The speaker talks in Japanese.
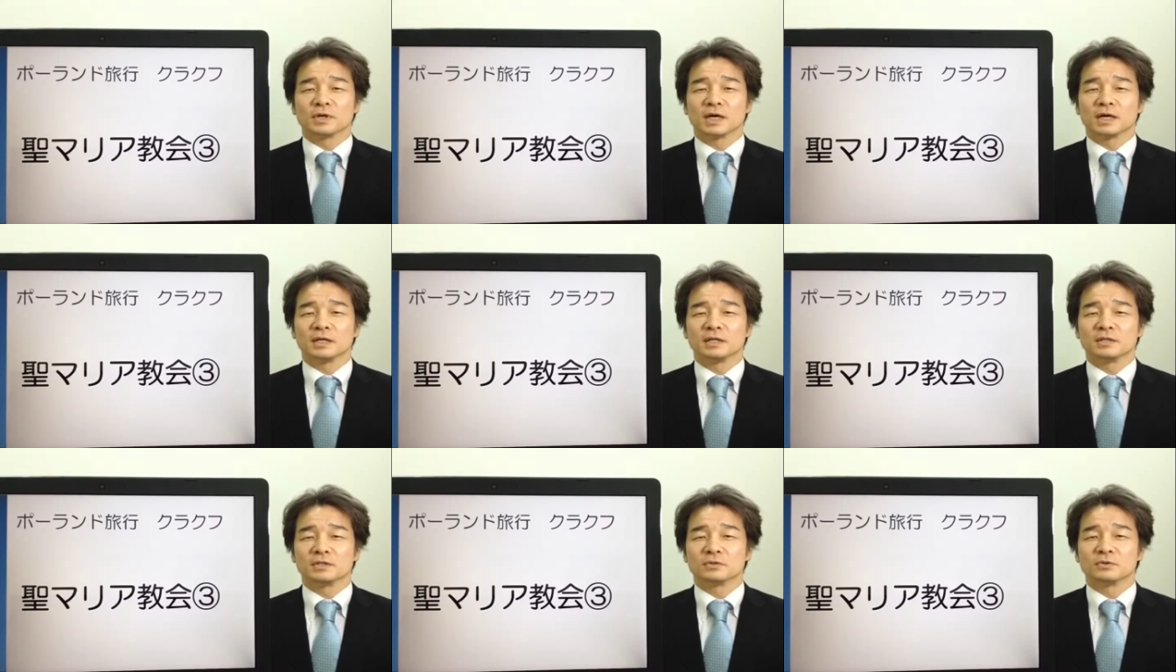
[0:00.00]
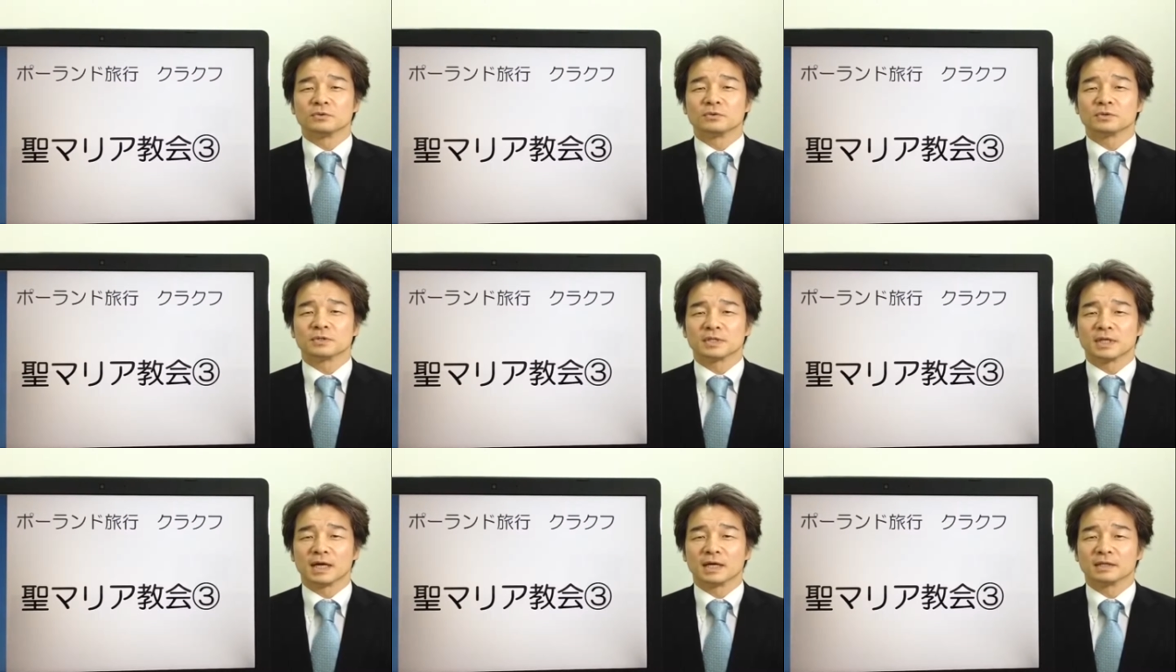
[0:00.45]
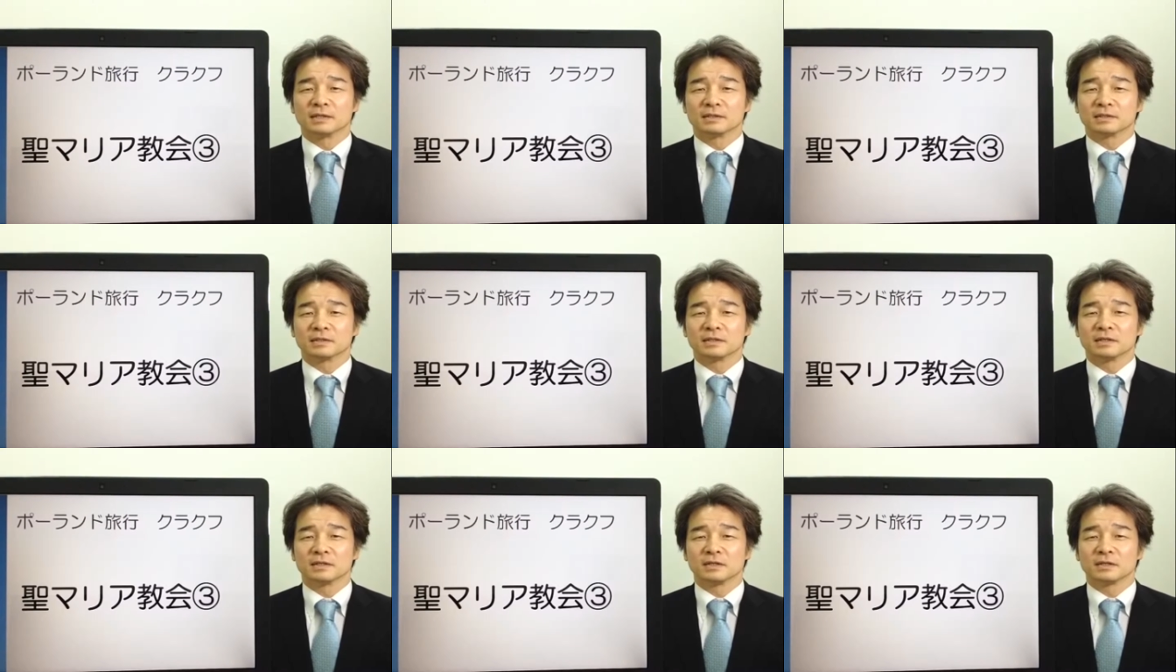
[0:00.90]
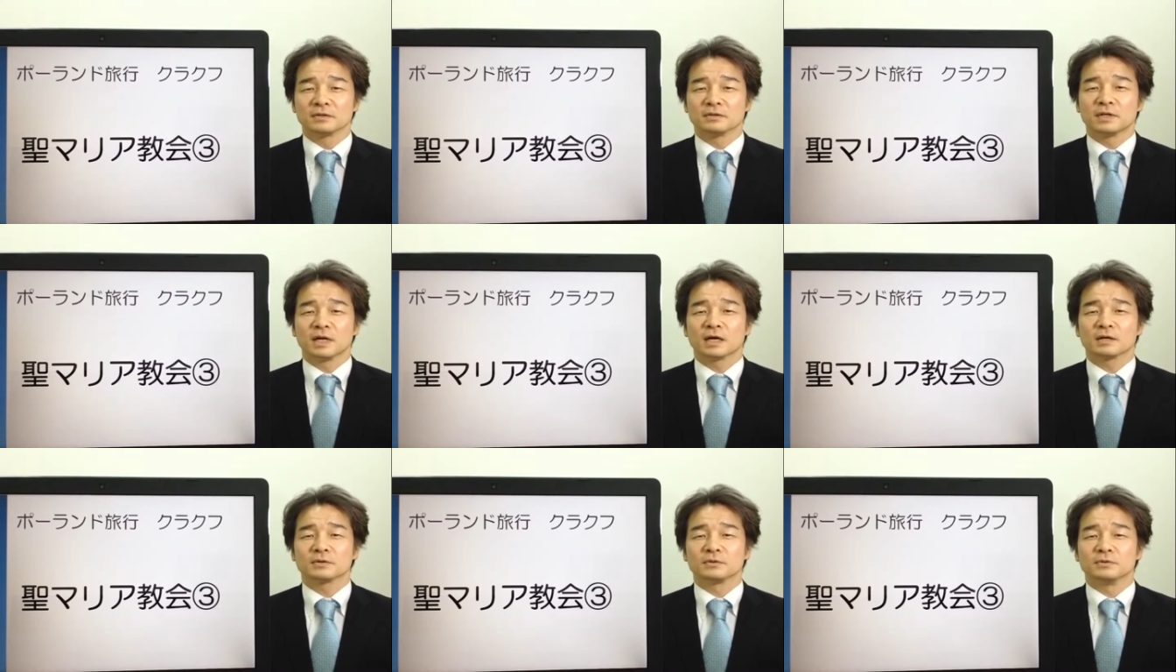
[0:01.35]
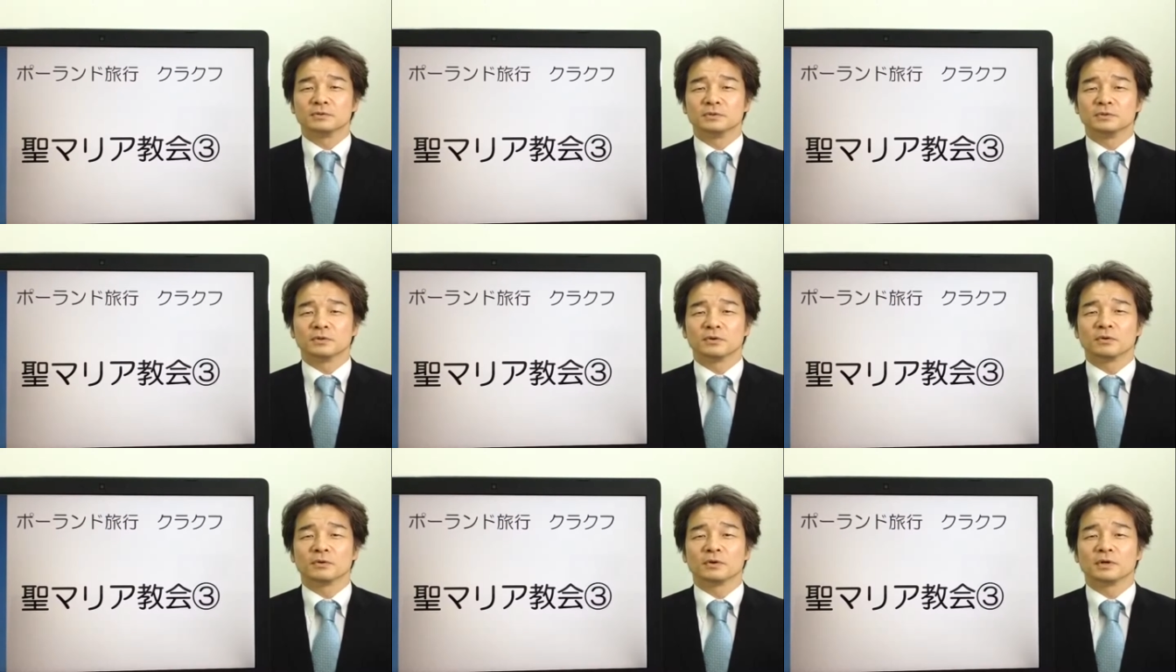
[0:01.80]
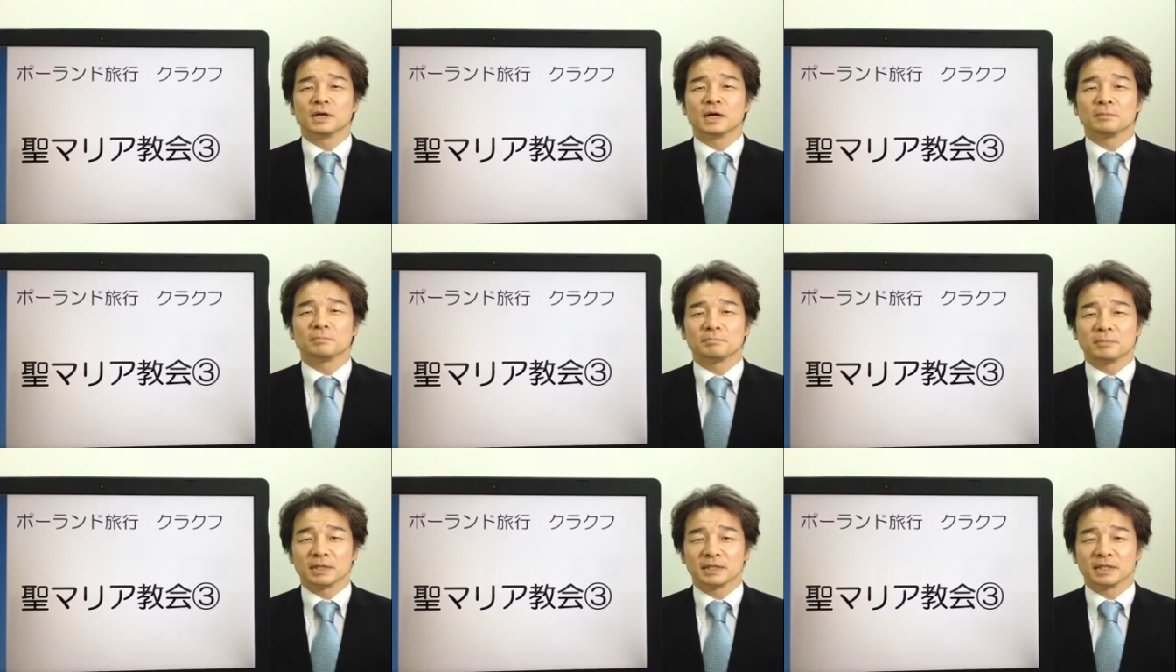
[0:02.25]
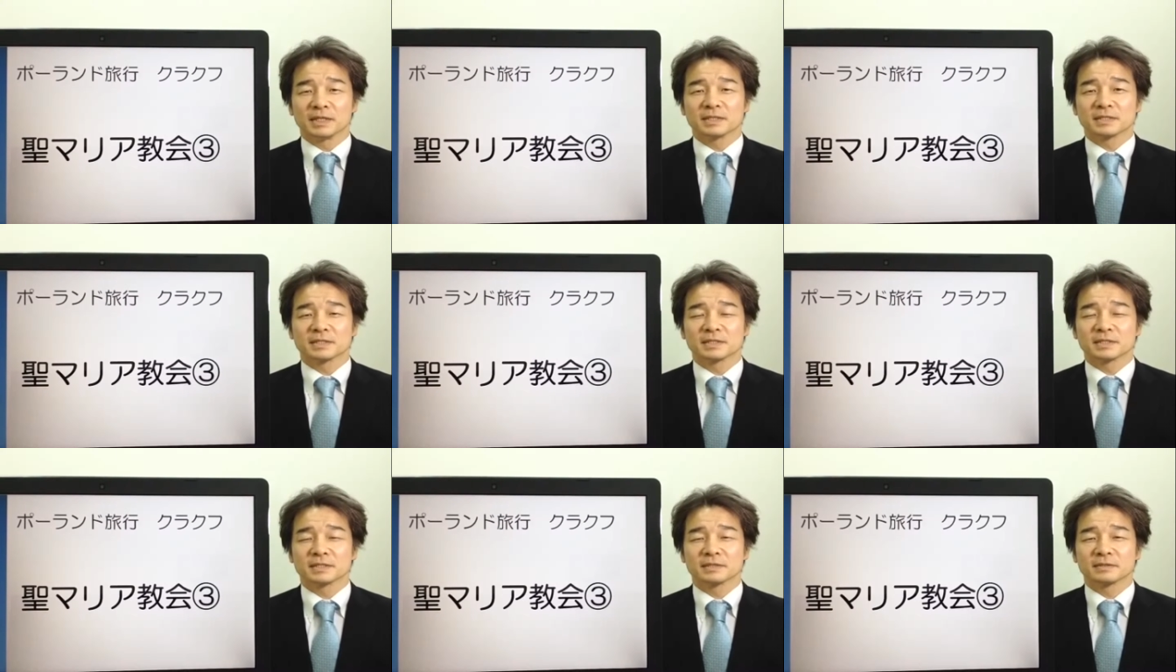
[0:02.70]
会その3クラクフのラッパです